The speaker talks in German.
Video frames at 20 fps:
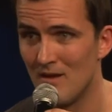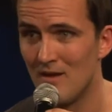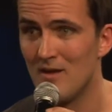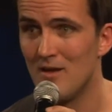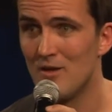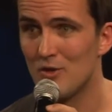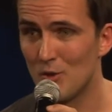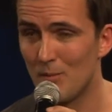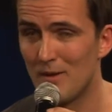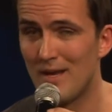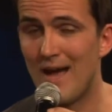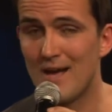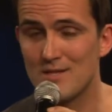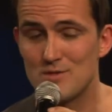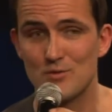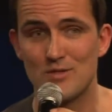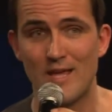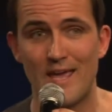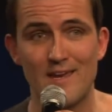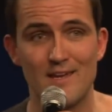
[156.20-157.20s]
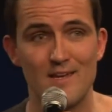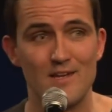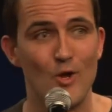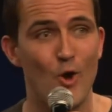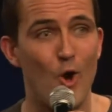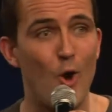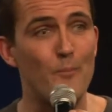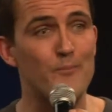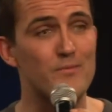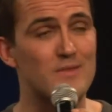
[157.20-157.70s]
darüber nachzudenken,
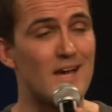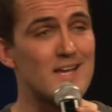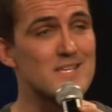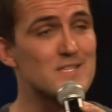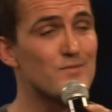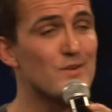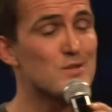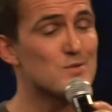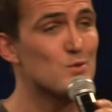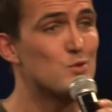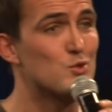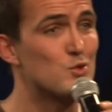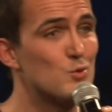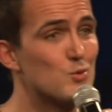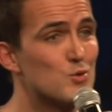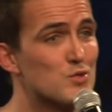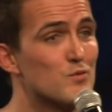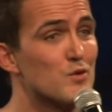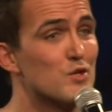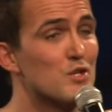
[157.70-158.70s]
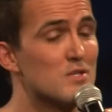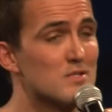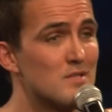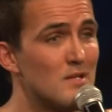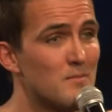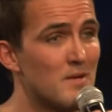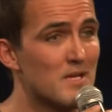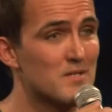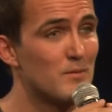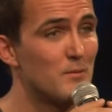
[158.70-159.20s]
ob das, was du tust, wirklich
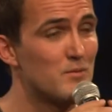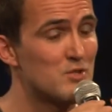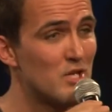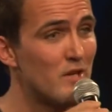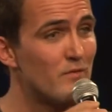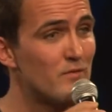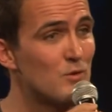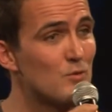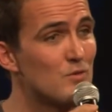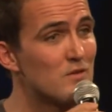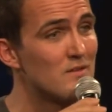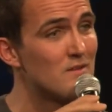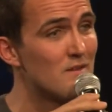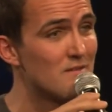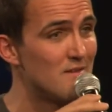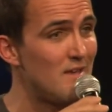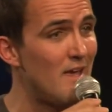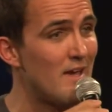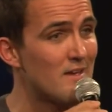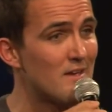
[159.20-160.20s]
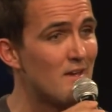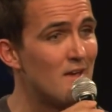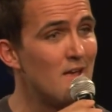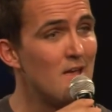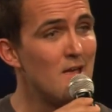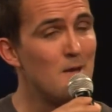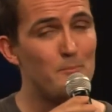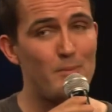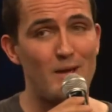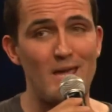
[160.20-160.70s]
Sinn macht. Wir beschäftigen uns in dieser Serie
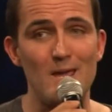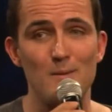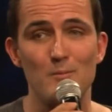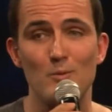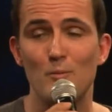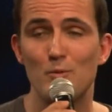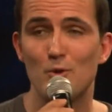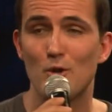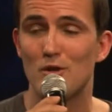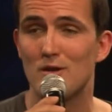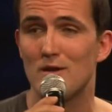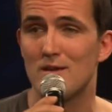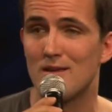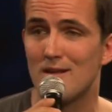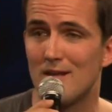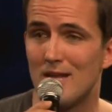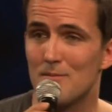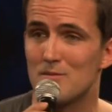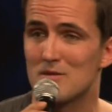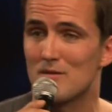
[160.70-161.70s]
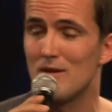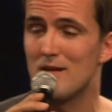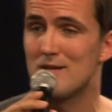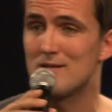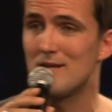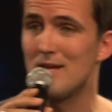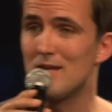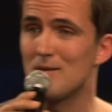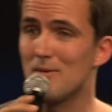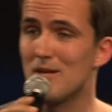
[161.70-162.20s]
Premium göttliche
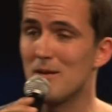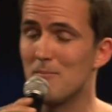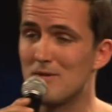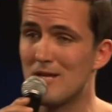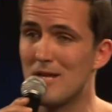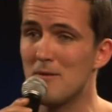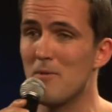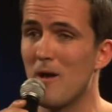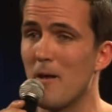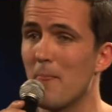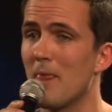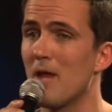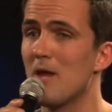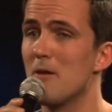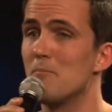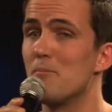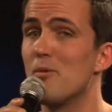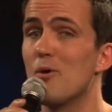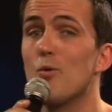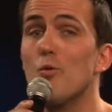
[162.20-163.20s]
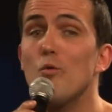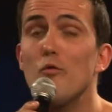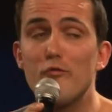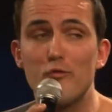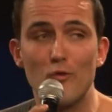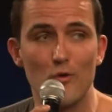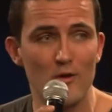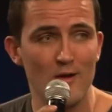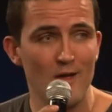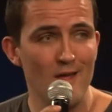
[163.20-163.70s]
Lebensqualität mit dem Thema
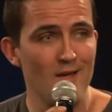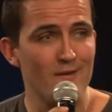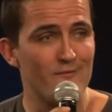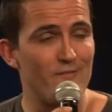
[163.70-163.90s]
Berufung.